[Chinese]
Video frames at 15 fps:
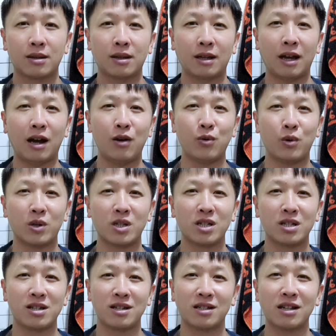大家好，我是
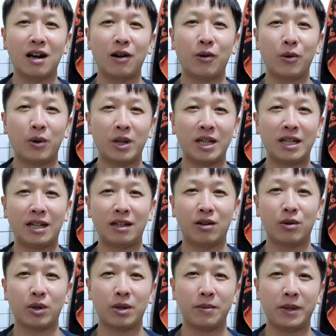杰少，欢迎来到
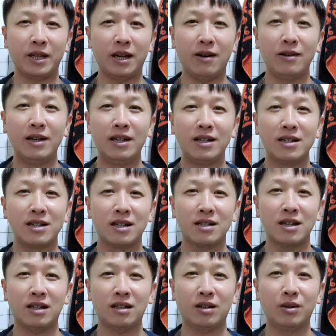我的频道，先
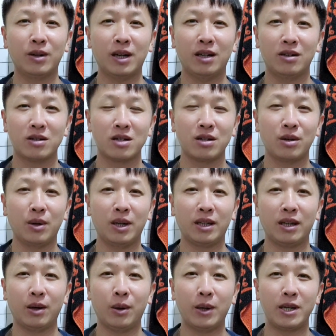赞后看好习惯，
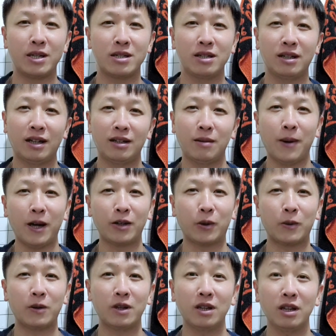也欢迎新来的朋
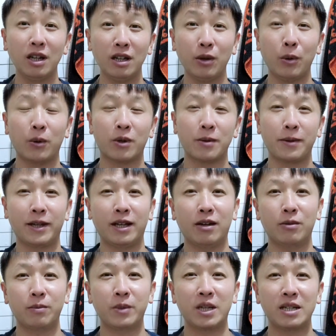友订阅我的频
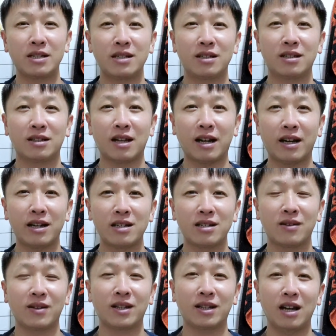道，并记得打开
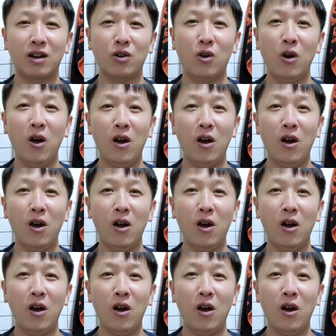小铃铛哦。